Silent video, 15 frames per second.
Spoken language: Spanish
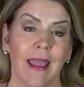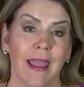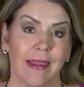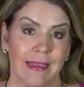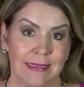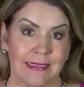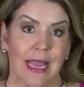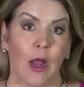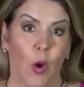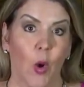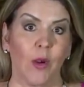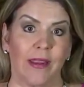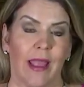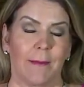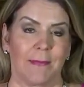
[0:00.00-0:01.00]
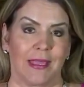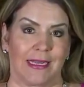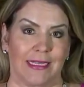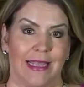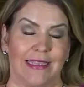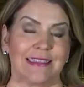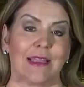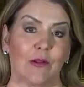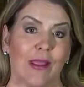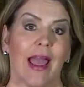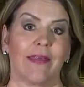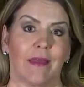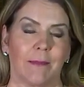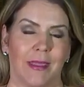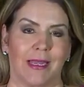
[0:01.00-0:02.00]
en esta, esta
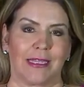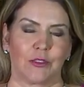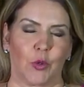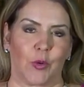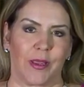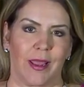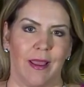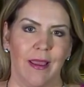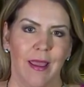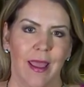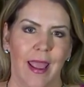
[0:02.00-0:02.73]
oleada migratoria.